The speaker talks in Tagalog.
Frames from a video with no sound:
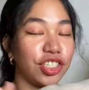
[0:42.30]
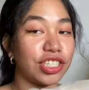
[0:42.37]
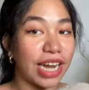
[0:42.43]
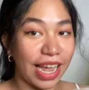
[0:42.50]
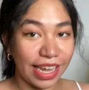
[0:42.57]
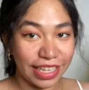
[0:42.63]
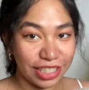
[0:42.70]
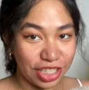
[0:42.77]

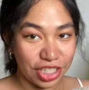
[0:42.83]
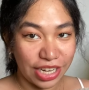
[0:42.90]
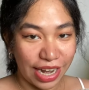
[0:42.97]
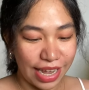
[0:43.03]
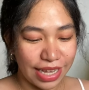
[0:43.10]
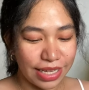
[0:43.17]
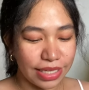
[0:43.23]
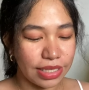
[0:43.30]
Jacket siya.
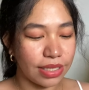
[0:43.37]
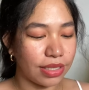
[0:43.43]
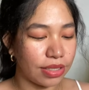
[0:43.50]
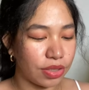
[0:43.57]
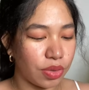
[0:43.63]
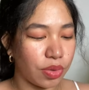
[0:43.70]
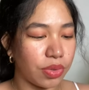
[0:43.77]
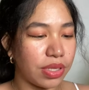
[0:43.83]

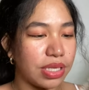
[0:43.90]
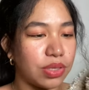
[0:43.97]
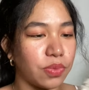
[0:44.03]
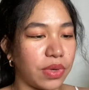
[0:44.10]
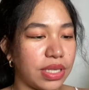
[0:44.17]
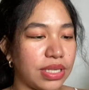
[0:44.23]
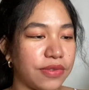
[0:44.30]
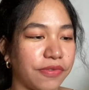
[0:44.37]
So this
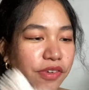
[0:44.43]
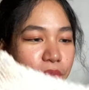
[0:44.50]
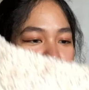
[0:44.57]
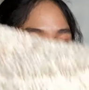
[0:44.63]
one is from